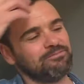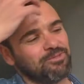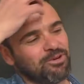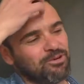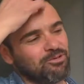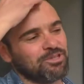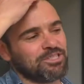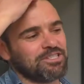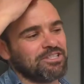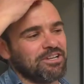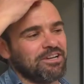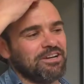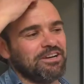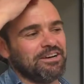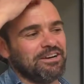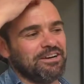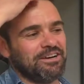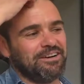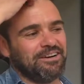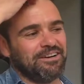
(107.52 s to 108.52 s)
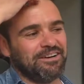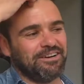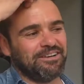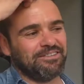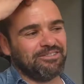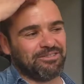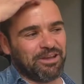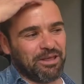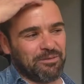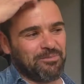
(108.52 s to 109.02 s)
però questa
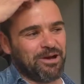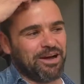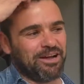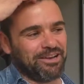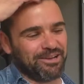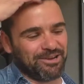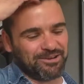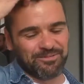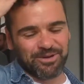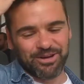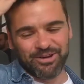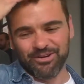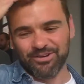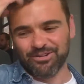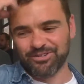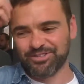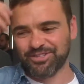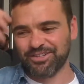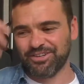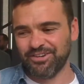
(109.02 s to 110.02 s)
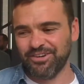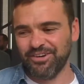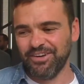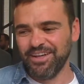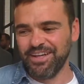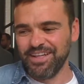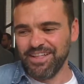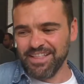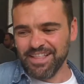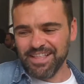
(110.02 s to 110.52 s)
non è male come cosa, no?
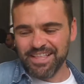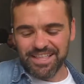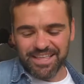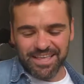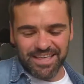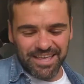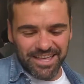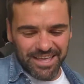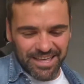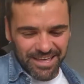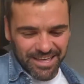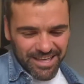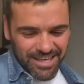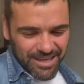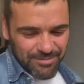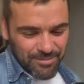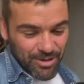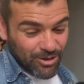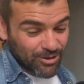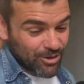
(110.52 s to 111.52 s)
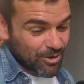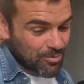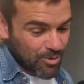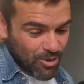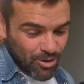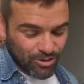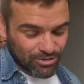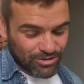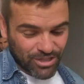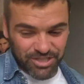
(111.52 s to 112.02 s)
E mi ero da
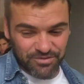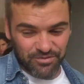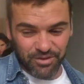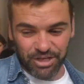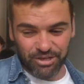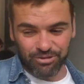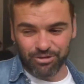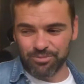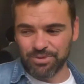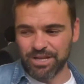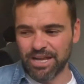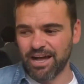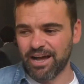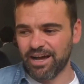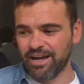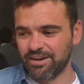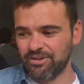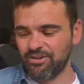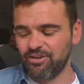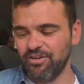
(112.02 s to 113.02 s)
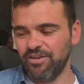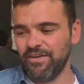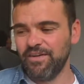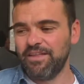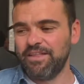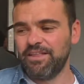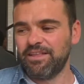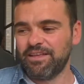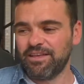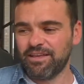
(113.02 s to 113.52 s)
poco trasferito a Milano
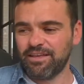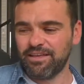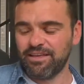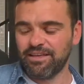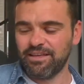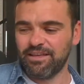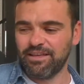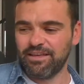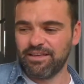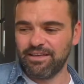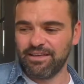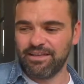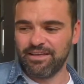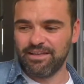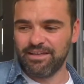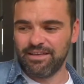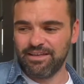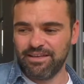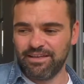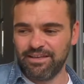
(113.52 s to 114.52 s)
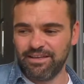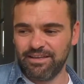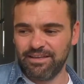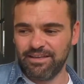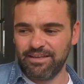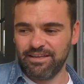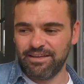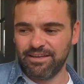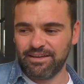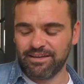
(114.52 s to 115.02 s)
e,
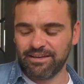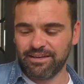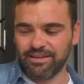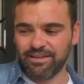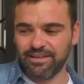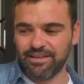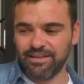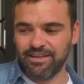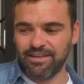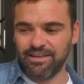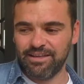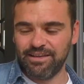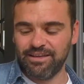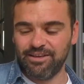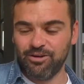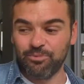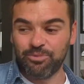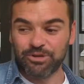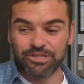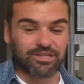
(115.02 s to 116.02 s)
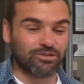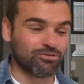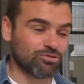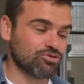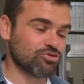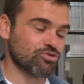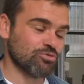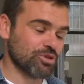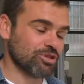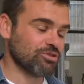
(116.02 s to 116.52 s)
e ho pensato
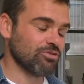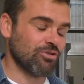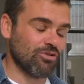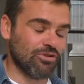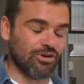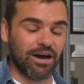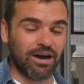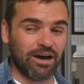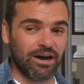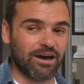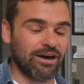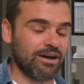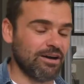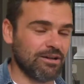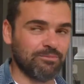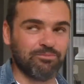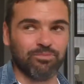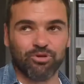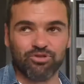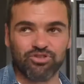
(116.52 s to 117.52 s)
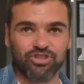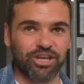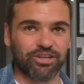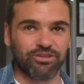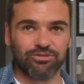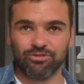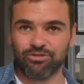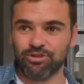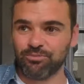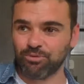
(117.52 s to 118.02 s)
subito al
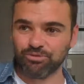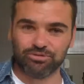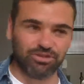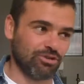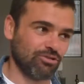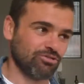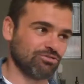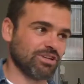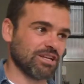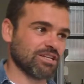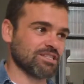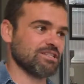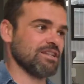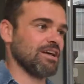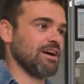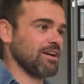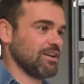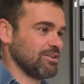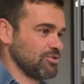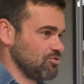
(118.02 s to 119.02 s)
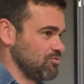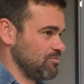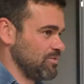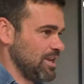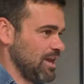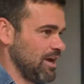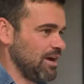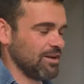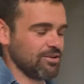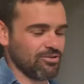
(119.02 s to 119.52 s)
progetto di poterlo traslare su
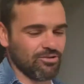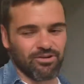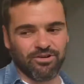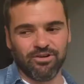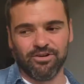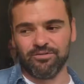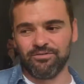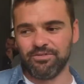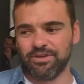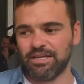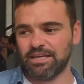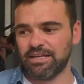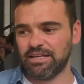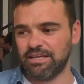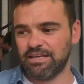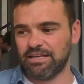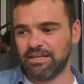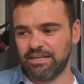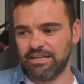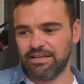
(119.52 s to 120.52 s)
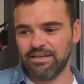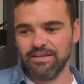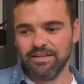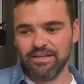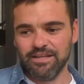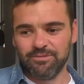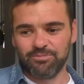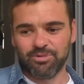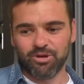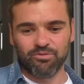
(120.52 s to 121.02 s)
Milano, no? E,
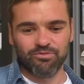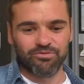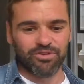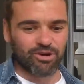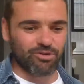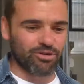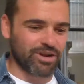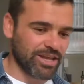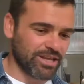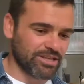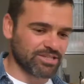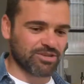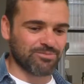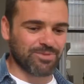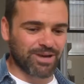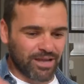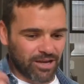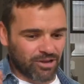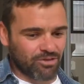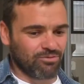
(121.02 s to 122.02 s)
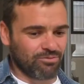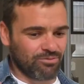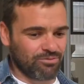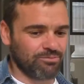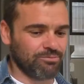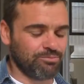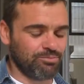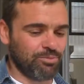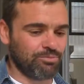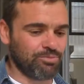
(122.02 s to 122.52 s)
per un veronese magari con,
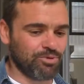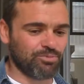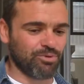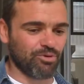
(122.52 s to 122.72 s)
più